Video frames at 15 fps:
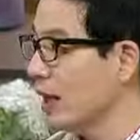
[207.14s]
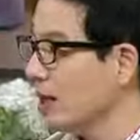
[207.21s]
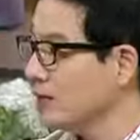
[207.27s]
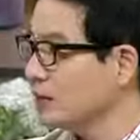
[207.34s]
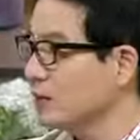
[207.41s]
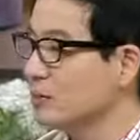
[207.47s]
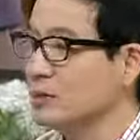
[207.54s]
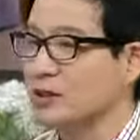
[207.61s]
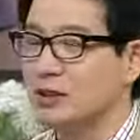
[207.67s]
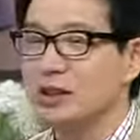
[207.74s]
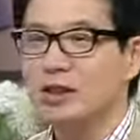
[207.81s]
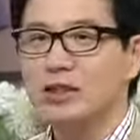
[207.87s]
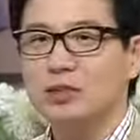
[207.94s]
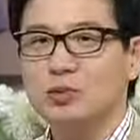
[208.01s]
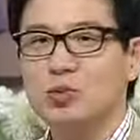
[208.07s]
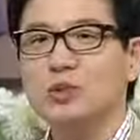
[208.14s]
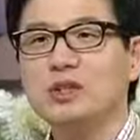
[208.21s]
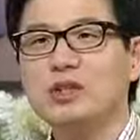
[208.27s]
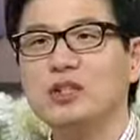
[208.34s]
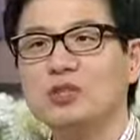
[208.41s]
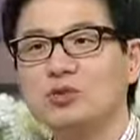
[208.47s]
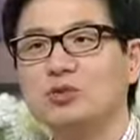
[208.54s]
핵심은
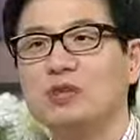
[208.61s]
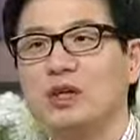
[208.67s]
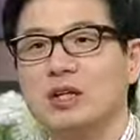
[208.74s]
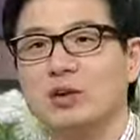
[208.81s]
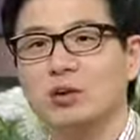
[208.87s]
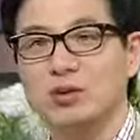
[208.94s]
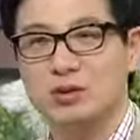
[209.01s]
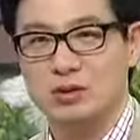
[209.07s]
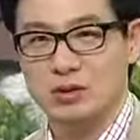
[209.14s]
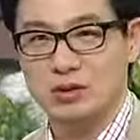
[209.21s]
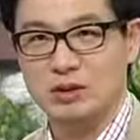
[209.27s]
위기의 순간에 오는